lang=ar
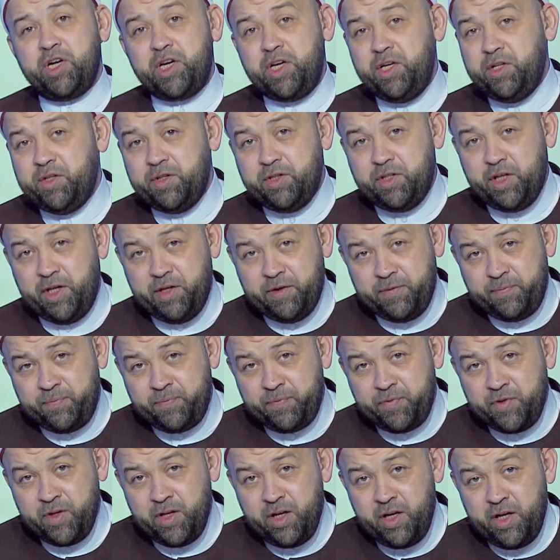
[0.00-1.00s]
جدا
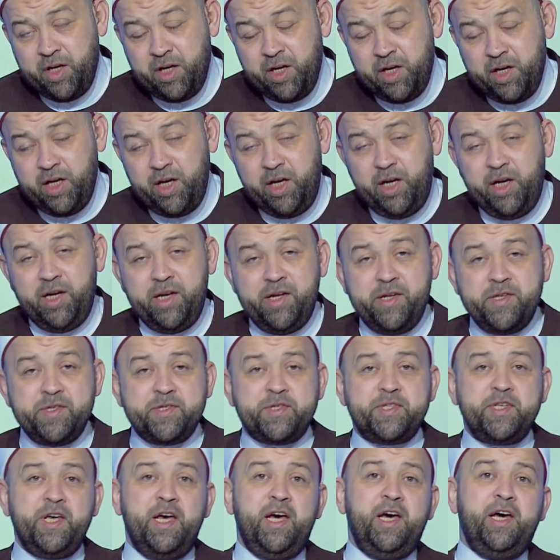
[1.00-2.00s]

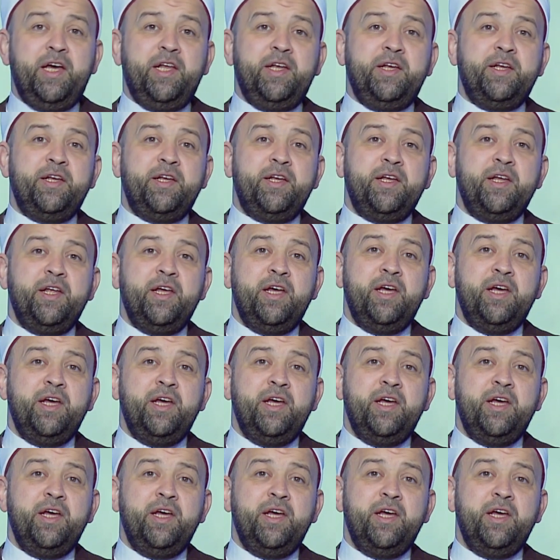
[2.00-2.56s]
الإنسان